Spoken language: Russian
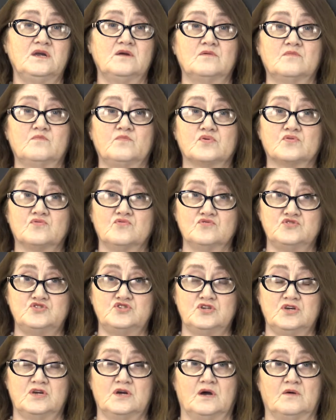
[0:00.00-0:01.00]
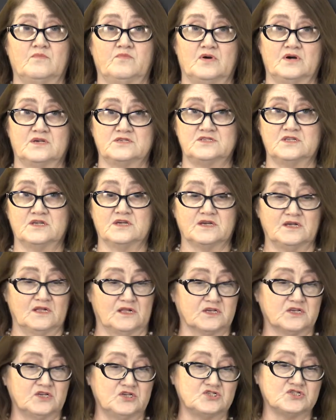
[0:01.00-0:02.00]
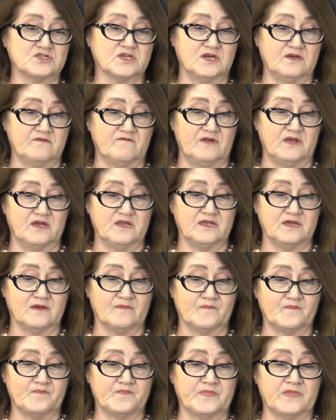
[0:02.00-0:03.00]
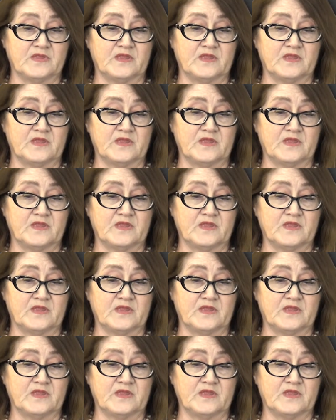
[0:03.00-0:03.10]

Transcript: и прочие опасные геологические явления.